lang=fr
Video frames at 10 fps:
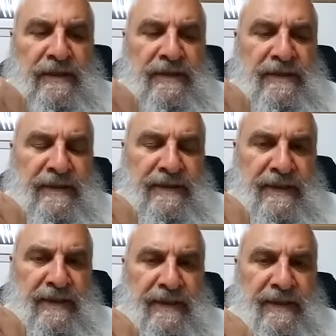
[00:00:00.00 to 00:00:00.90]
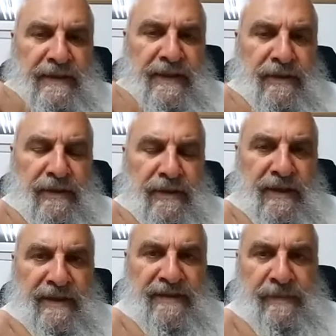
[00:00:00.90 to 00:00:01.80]
qui cette année d'ailleurs est
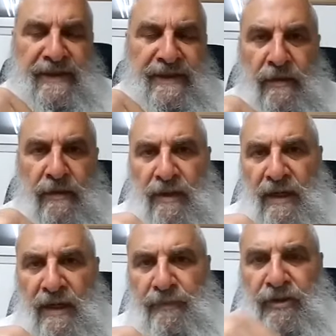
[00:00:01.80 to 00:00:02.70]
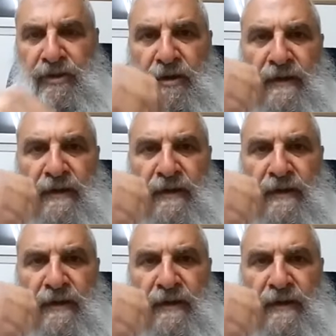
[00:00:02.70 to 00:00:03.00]
assez particulière puisque